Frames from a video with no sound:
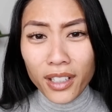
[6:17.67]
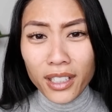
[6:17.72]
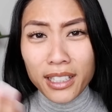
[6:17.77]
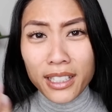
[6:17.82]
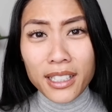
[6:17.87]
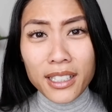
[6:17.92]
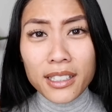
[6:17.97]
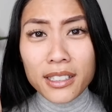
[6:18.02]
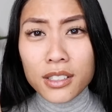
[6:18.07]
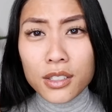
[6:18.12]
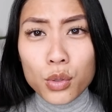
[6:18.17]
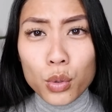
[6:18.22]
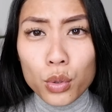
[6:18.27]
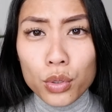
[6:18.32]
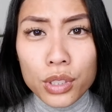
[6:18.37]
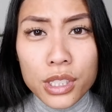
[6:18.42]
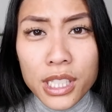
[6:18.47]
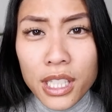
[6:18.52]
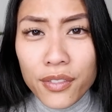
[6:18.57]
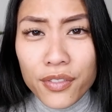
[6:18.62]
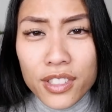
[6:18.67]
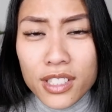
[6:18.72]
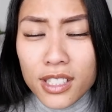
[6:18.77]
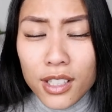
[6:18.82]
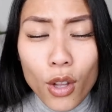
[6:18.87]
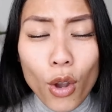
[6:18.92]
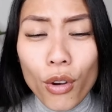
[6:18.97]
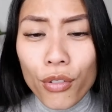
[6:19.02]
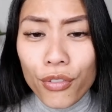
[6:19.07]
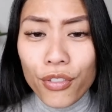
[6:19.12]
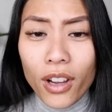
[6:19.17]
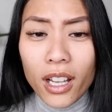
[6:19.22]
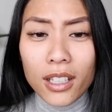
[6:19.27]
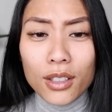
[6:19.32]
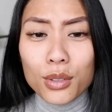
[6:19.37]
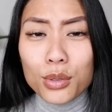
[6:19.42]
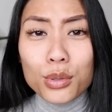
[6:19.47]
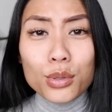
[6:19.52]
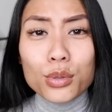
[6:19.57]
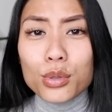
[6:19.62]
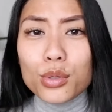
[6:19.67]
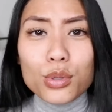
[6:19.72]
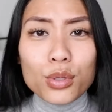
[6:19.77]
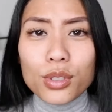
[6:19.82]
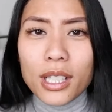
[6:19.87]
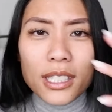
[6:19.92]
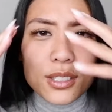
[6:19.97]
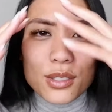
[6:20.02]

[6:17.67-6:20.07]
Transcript: weil ich in so ein tiefes Loch falle und und und.